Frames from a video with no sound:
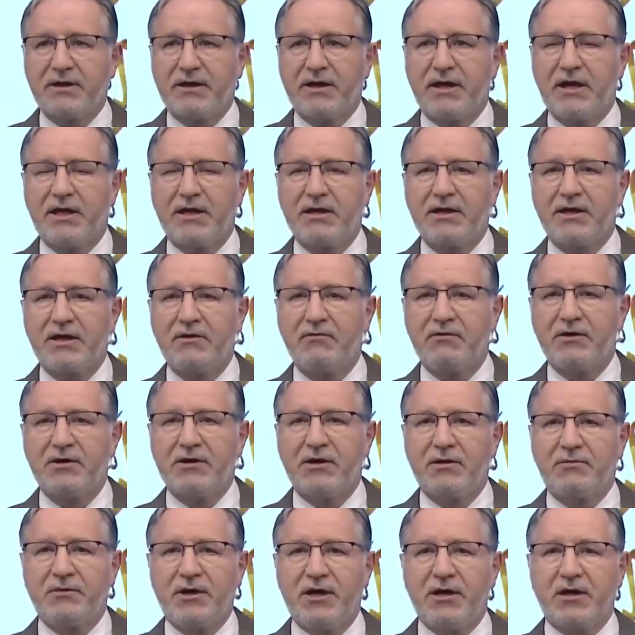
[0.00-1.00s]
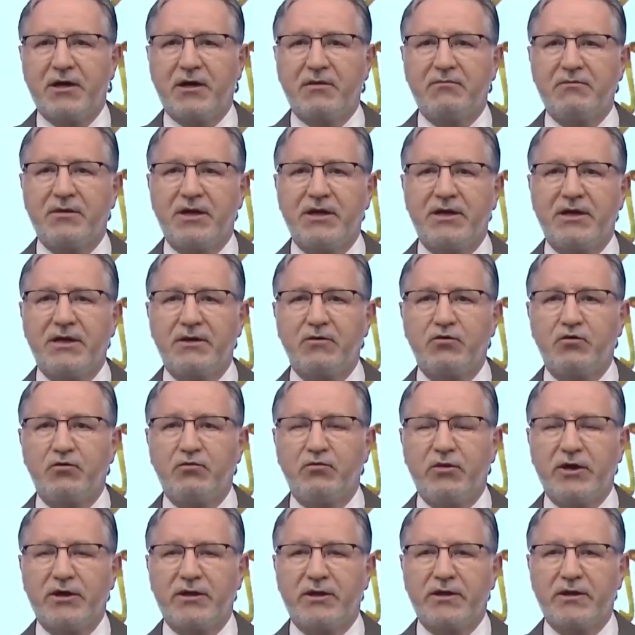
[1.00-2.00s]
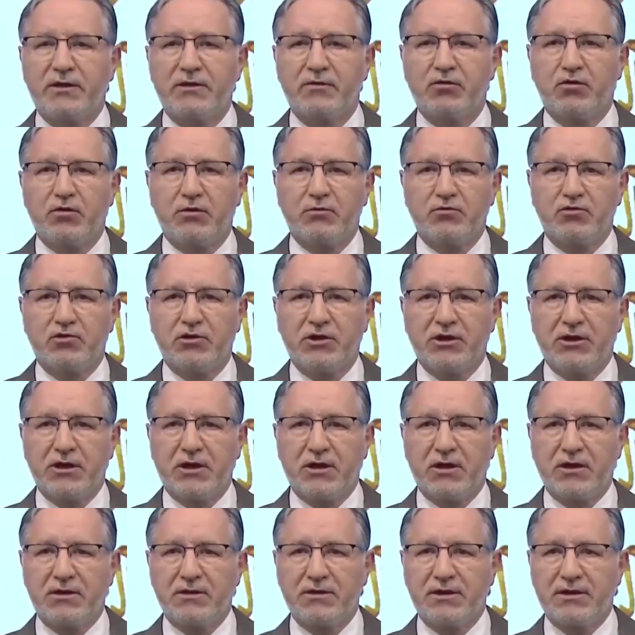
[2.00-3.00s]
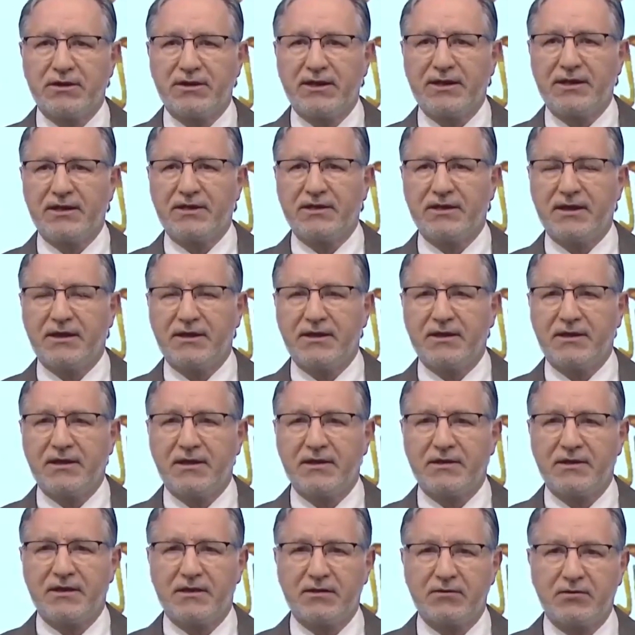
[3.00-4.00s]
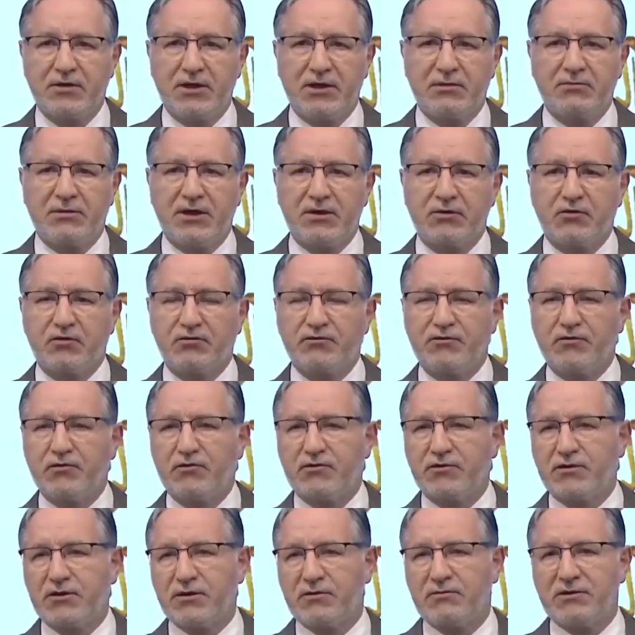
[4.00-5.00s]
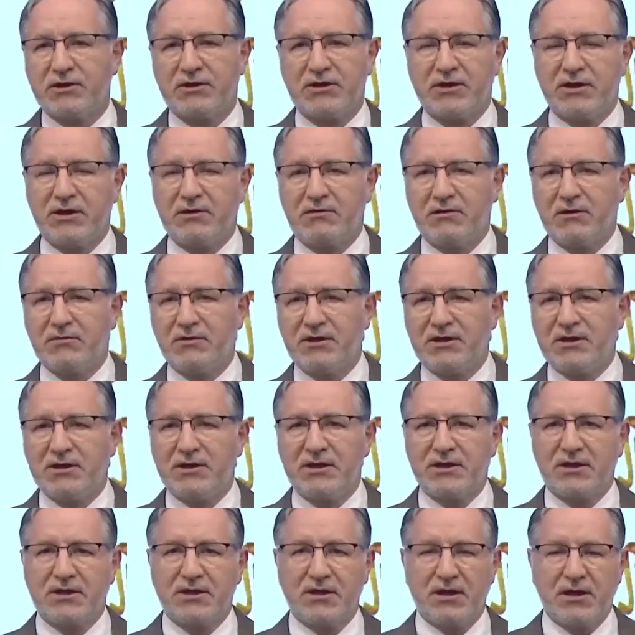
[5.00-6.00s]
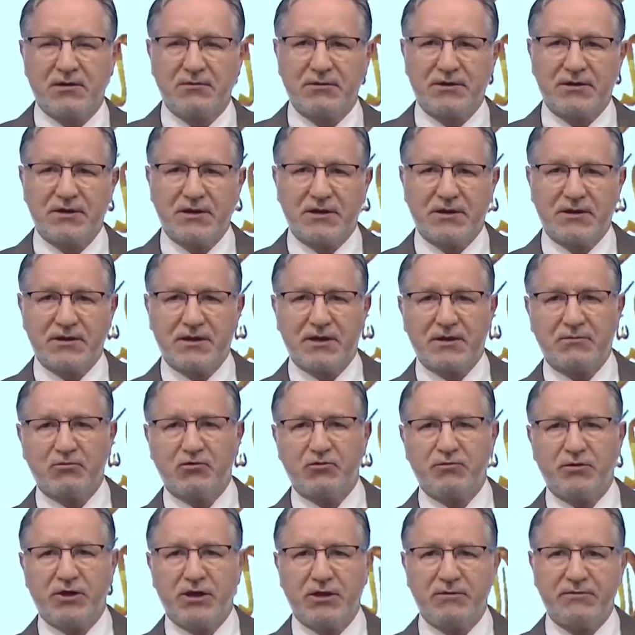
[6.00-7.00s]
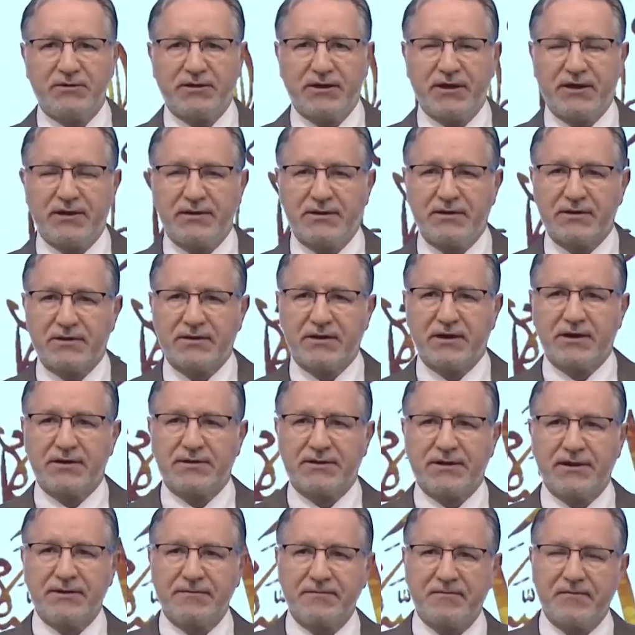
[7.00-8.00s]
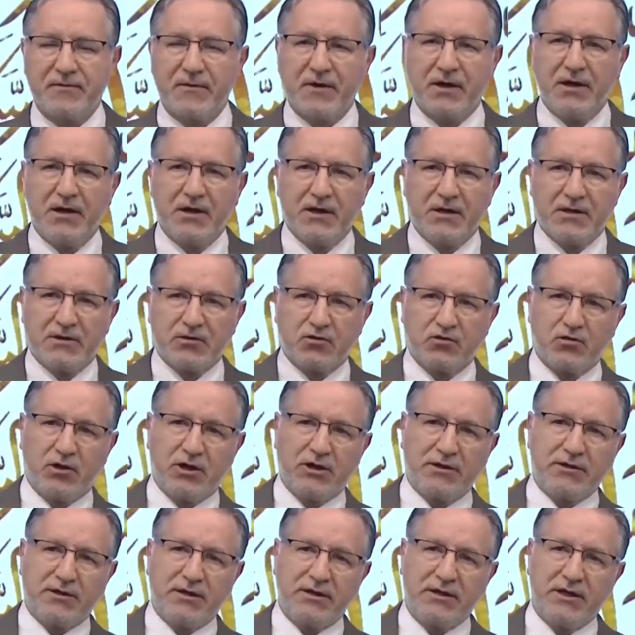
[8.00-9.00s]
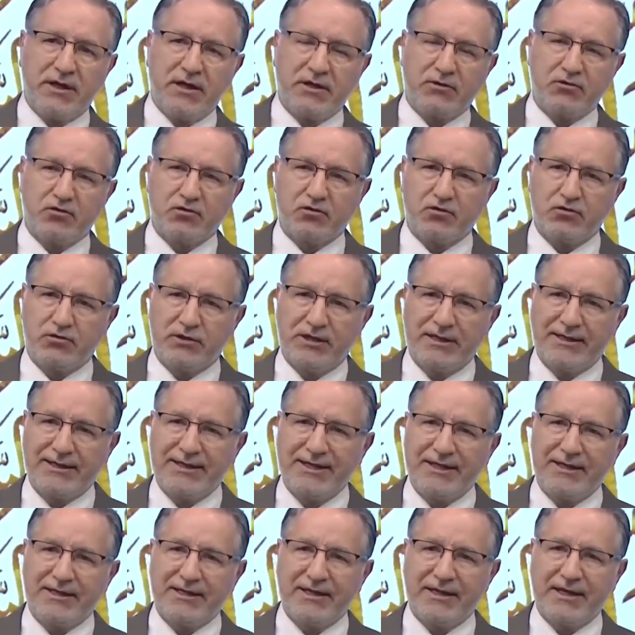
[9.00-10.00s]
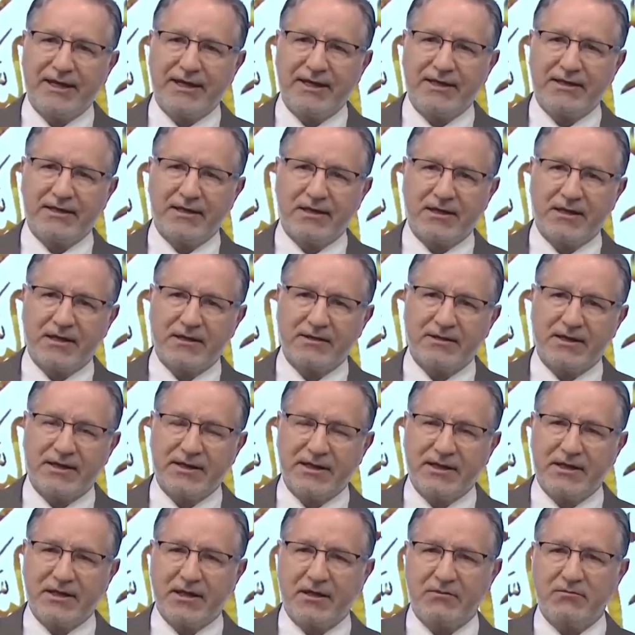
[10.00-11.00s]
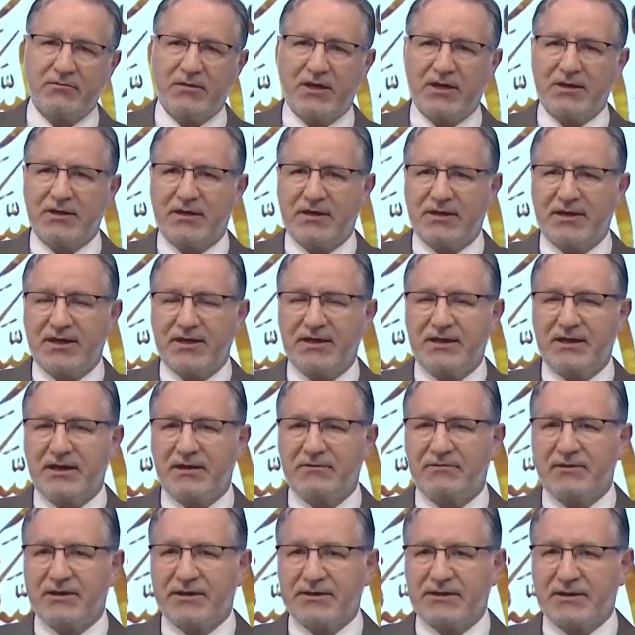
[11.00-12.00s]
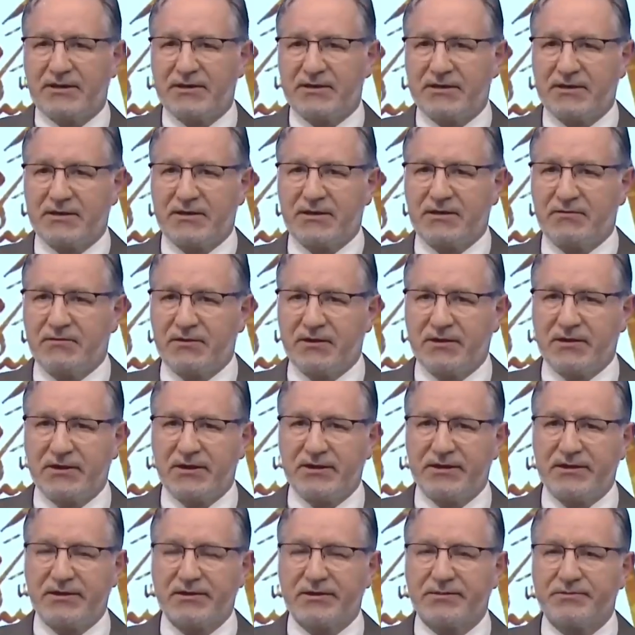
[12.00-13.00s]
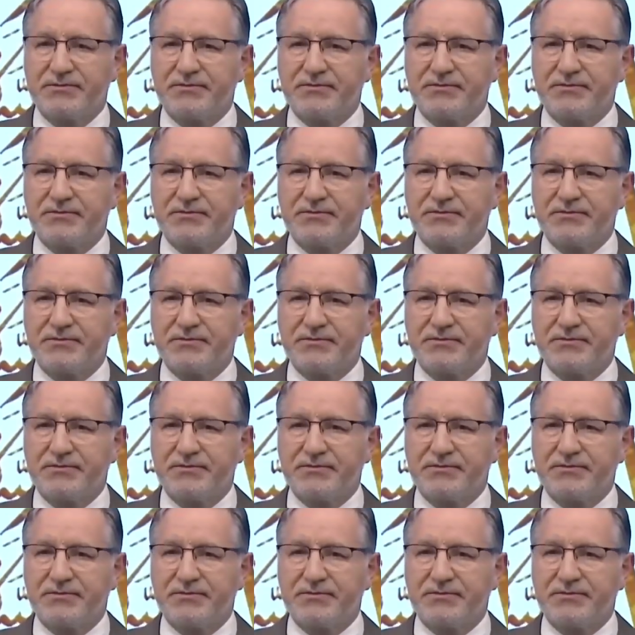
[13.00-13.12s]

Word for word: Her devirde peygamberlerin ümmetleri de olmuş. İnananları da inkar edenler. İman küfür savaşı devam edecek kıyamete kadar. Bu bir imtihandır zaten. Şu anda evet. yeryüzünde dinlere inananlar inanmayanlardan yine fazladır sevgili kardeşim.